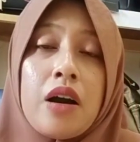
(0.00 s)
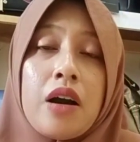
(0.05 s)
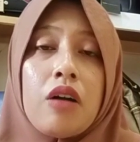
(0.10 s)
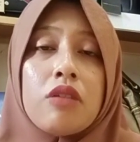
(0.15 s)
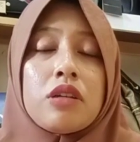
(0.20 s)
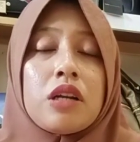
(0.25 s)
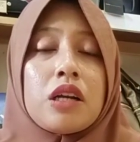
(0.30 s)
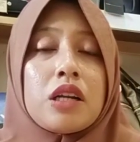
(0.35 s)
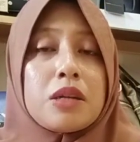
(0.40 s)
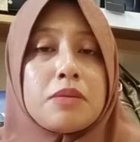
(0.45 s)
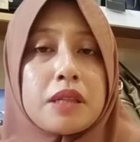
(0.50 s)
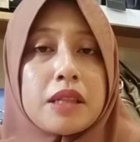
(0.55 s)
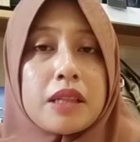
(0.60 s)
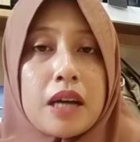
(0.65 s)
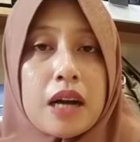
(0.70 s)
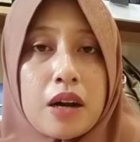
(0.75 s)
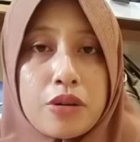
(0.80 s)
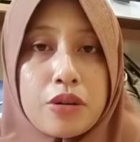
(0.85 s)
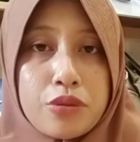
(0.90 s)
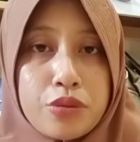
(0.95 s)
Allah lebih
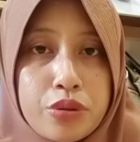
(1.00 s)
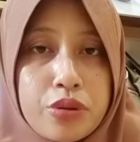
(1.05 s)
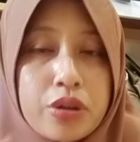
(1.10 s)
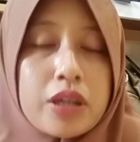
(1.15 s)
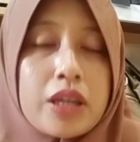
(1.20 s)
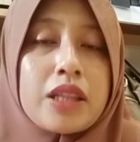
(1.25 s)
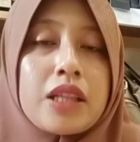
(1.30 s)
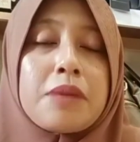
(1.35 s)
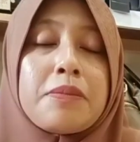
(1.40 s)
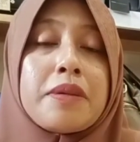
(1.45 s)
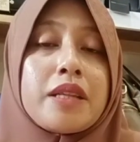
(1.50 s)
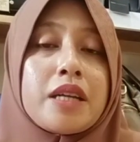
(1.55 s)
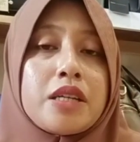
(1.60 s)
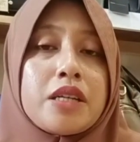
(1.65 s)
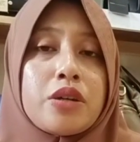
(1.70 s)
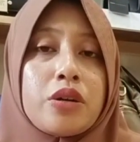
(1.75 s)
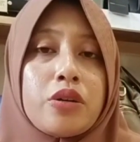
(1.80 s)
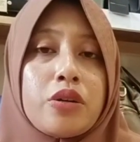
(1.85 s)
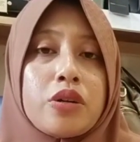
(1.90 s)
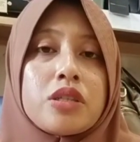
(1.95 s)
tahu kita minta
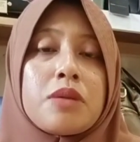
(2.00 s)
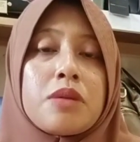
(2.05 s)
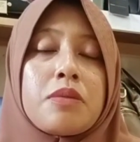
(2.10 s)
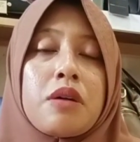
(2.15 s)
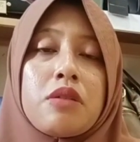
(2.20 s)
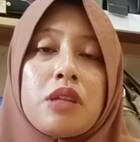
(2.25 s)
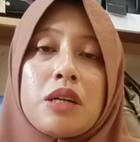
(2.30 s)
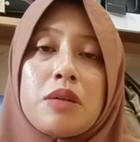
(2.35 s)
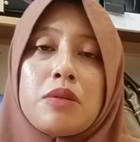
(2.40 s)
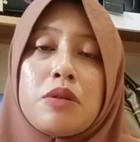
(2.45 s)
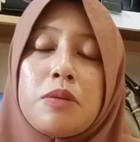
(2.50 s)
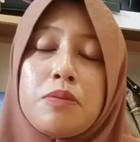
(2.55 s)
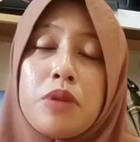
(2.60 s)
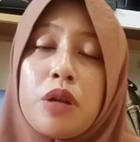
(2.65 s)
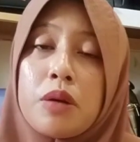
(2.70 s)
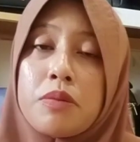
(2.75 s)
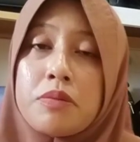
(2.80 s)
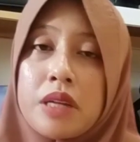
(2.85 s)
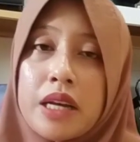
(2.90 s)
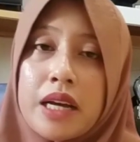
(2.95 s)
jodoh sama Allah
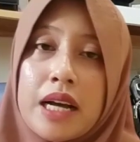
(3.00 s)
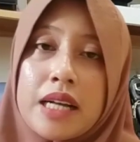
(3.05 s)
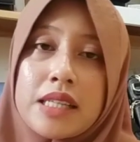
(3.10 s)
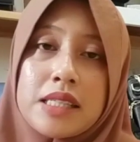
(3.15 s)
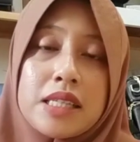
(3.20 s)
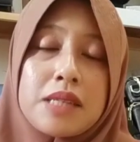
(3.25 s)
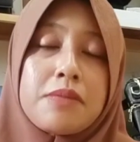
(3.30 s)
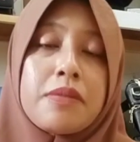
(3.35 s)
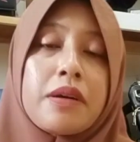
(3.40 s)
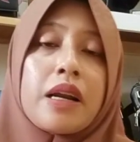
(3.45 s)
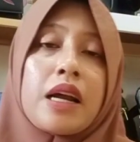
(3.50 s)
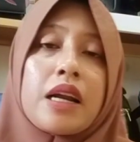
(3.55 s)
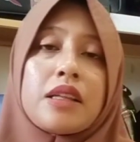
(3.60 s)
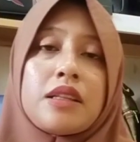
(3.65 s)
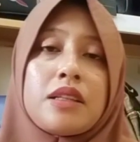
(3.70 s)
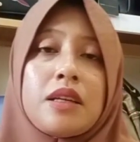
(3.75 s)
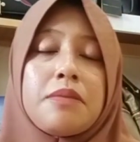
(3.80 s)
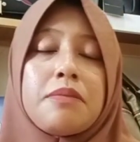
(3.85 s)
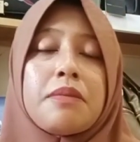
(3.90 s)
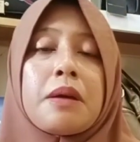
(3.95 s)
belum dikasih
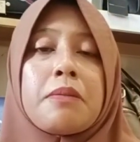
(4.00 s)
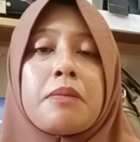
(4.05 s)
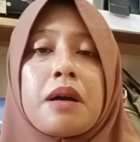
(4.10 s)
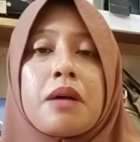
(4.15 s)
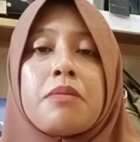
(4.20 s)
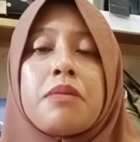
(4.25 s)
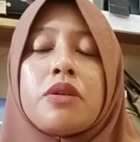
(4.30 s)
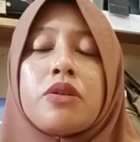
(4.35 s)
berarti memang